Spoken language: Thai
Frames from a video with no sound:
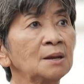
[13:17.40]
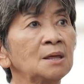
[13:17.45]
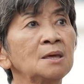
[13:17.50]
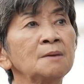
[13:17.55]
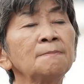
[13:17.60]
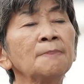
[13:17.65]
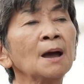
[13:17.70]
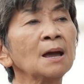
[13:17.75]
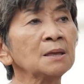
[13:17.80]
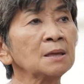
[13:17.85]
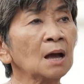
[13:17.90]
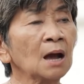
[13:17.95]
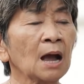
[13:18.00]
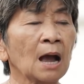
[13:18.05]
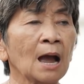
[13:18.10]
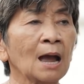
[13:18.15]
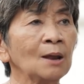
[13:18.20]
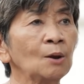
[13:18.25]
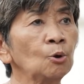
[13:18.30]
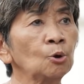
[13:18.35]
นนี้ป้ายัง
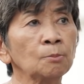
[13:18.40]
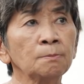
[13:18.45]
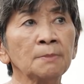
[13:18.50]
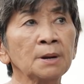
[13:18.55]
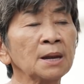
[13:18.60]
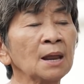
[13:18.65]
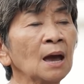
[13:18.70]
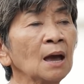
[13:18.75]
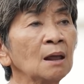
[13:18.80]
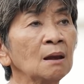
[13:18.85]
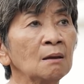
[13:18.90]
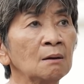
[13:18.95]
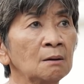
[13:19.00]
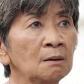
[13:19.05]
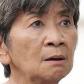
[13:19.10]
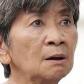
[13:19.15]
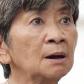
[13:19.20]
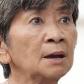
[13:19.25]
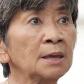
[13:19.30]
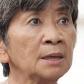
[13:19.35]
ขายรถไม่ได้เล
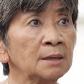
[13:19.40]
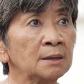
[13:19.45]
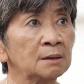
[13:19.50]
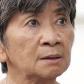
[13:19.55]
ย